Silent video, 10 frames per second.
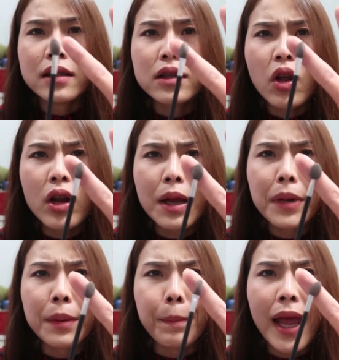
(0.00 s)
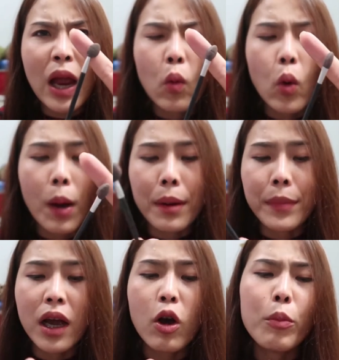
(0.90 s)
ซึ่งตอนนี้เหมือนแปรงหัวแบ
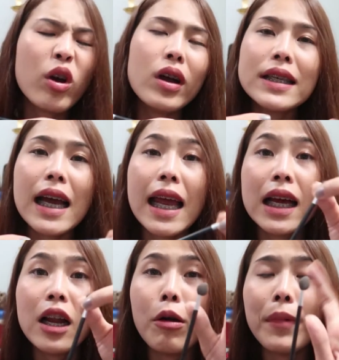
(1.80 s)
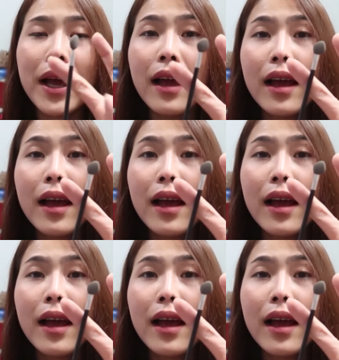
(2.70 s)
บนี้เขาไม่ค่อยใช้กันแล้วไหม